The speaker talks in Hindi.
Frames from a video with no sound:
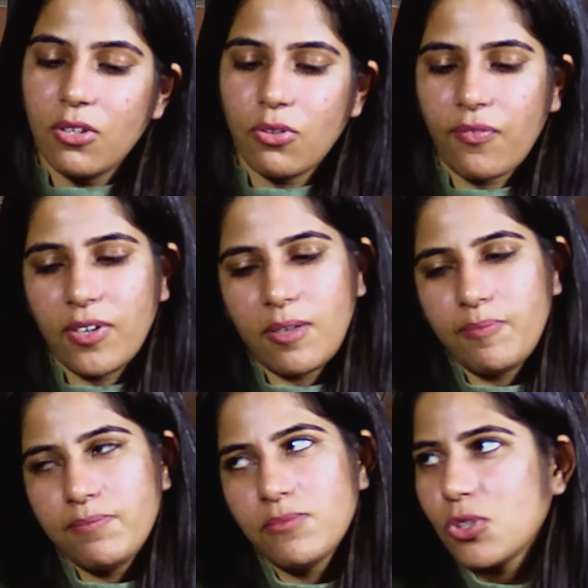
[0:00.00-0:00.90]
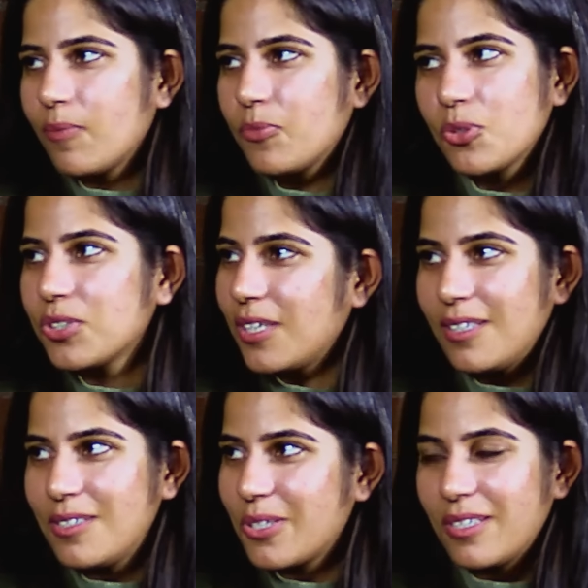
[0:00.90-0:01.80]
तो फिर अब जॉब तो
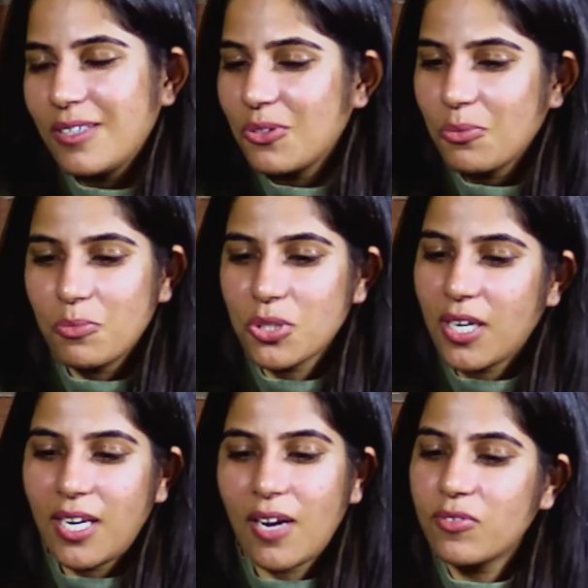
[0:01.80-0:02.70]
चाहिए चाहिए तो मुझे आई हैव